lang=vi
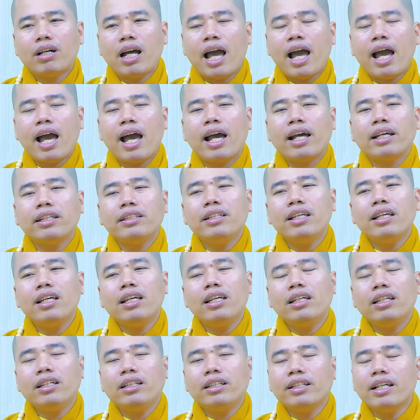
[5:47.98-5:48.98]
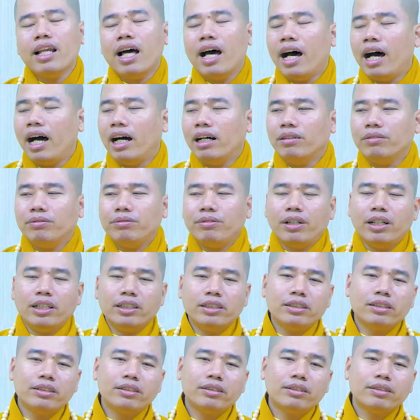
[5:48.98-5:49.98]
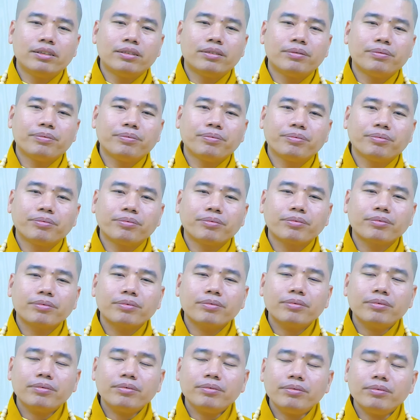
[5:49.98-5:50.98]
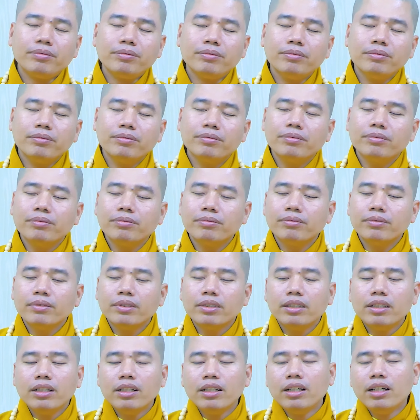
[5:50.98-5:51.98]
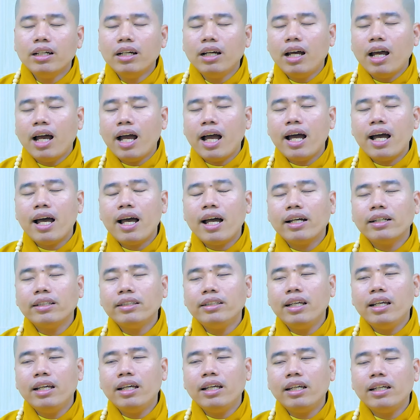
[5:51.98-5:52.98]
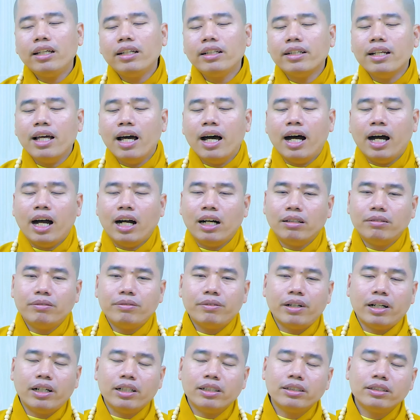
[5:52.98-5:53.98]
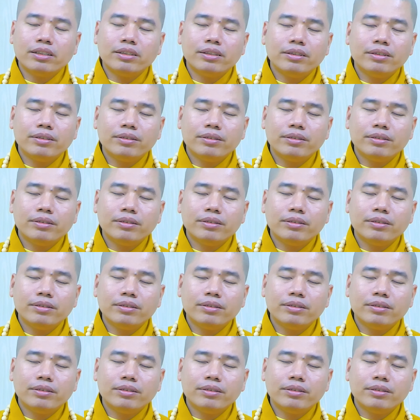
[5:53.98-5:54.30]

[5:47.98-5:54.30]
a di đà phật a di đà phật a di đà phật